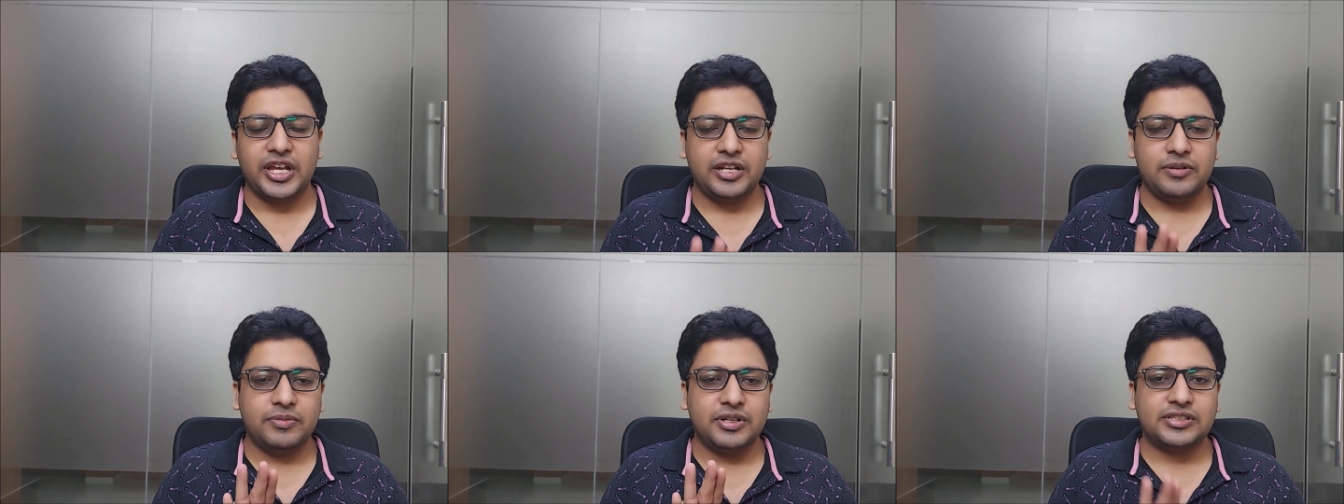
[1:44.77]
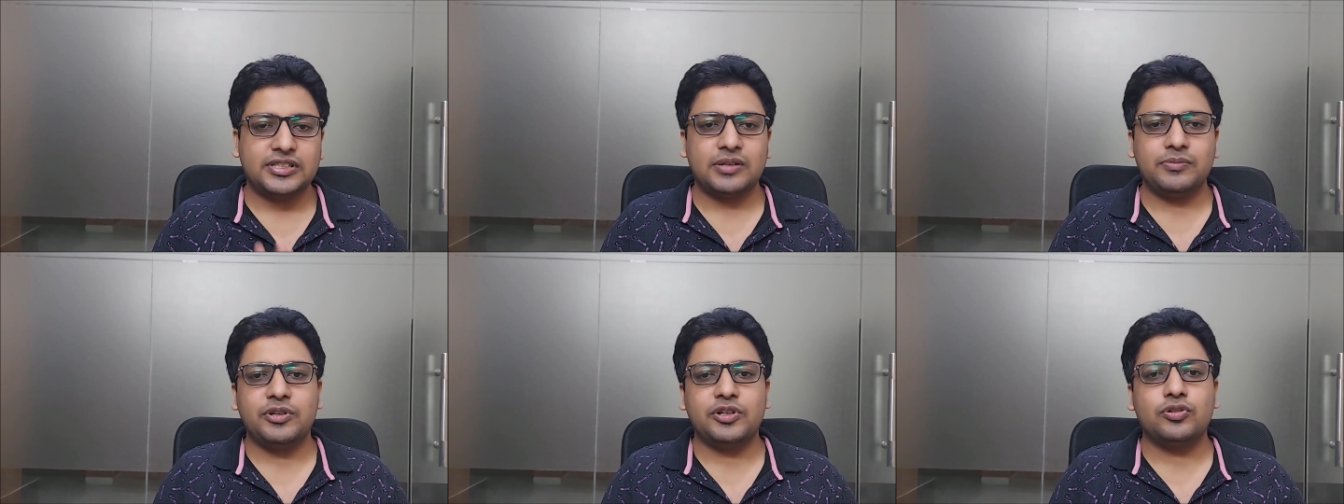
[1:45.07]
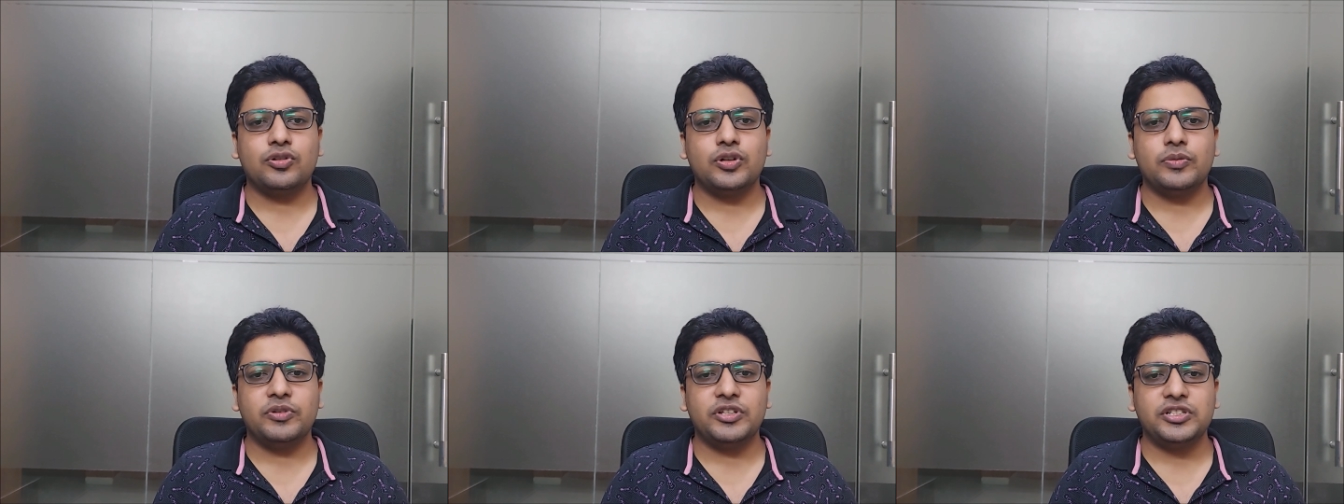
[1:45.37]
इनमें से अभी
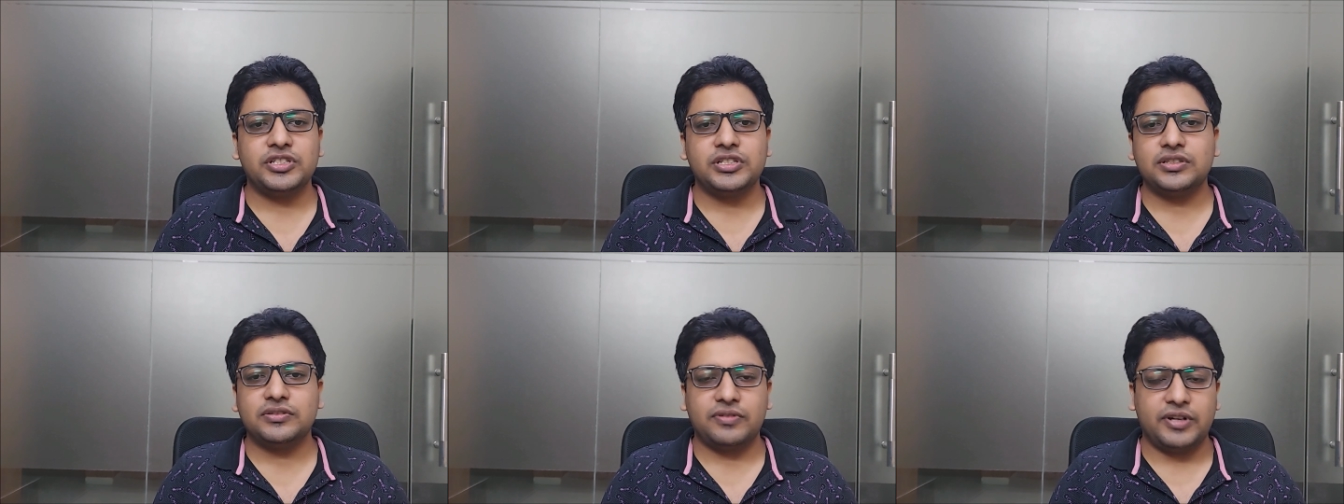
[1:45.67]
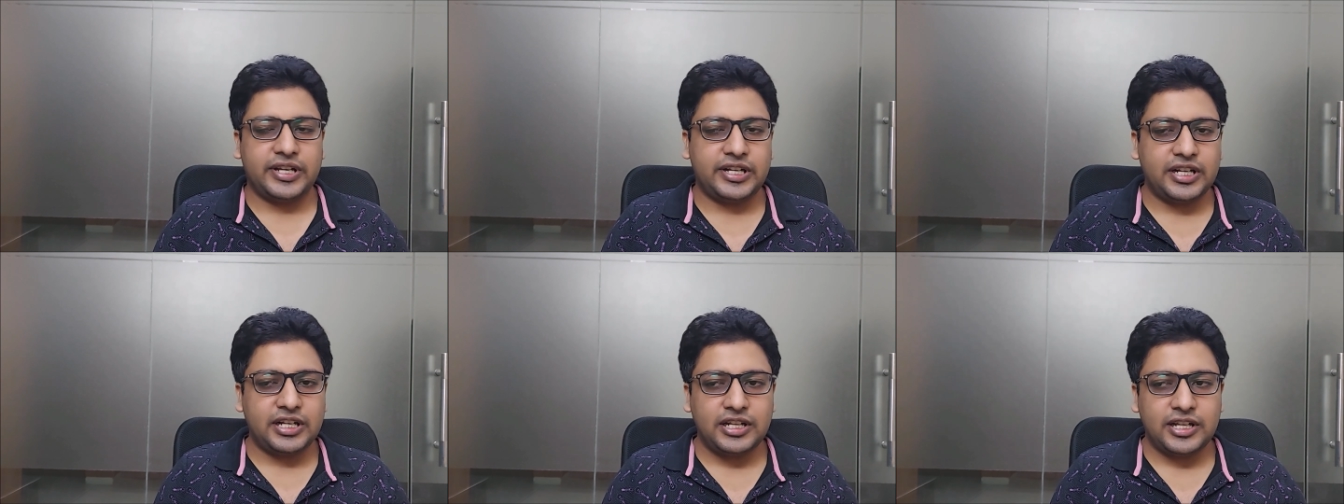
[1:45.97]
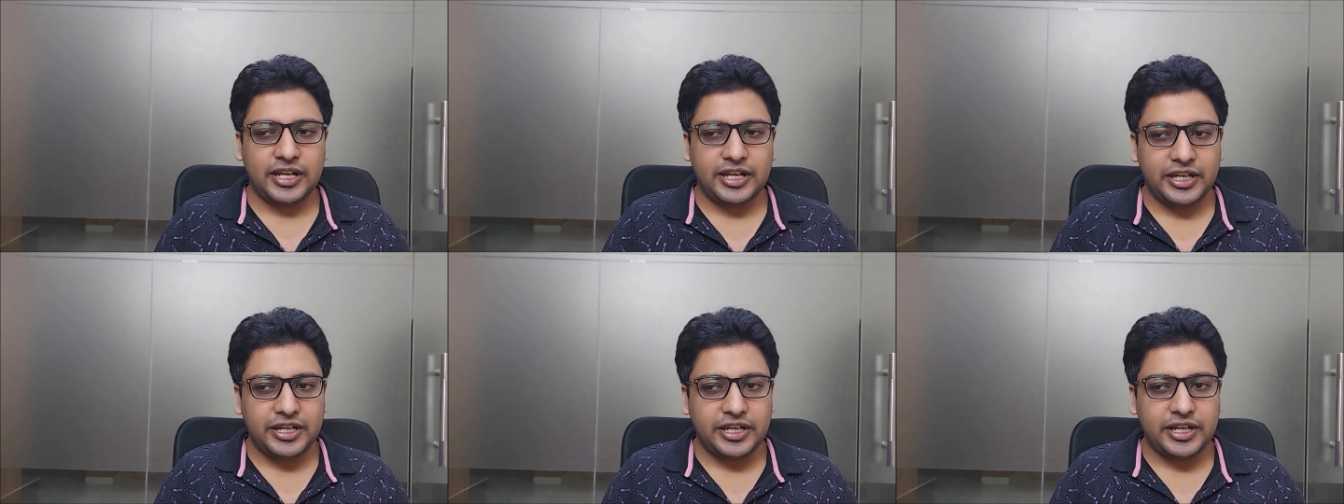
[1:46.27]
कोई भी चीज़
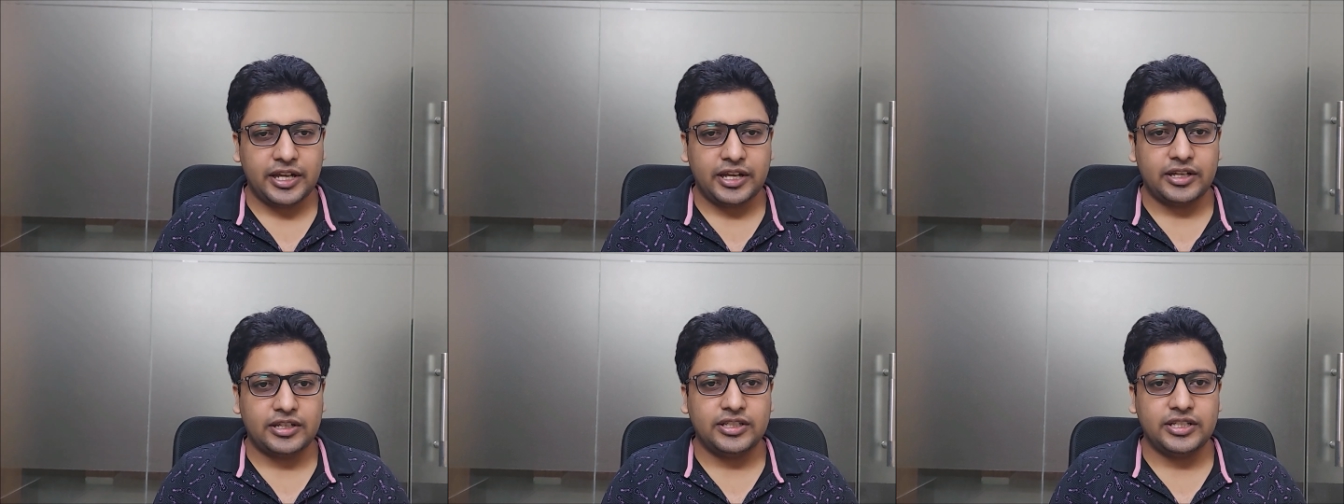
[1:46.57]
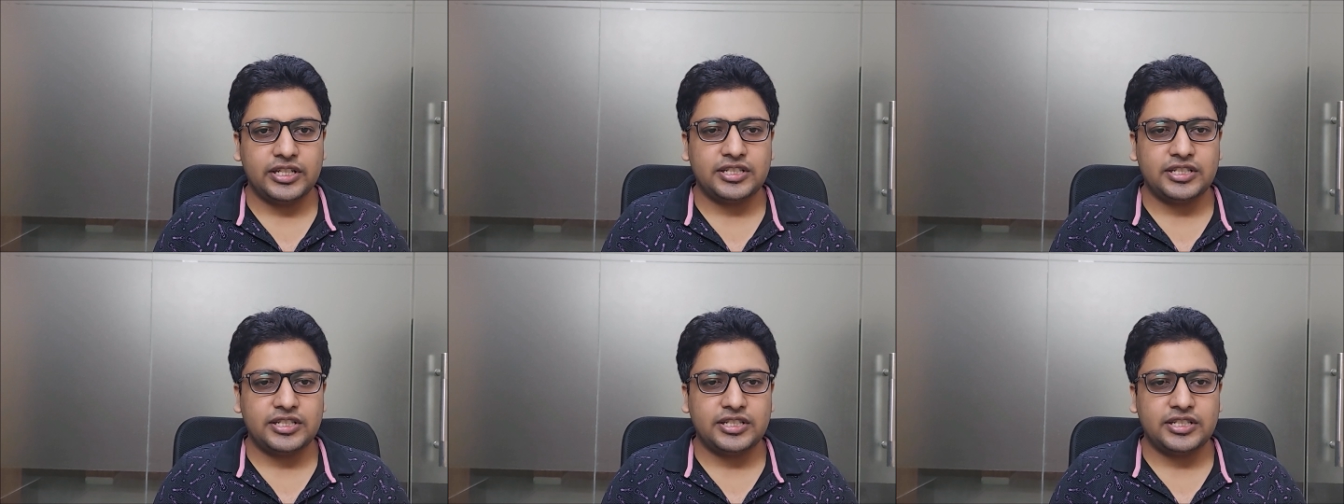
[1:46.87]
फाइनल नहीं है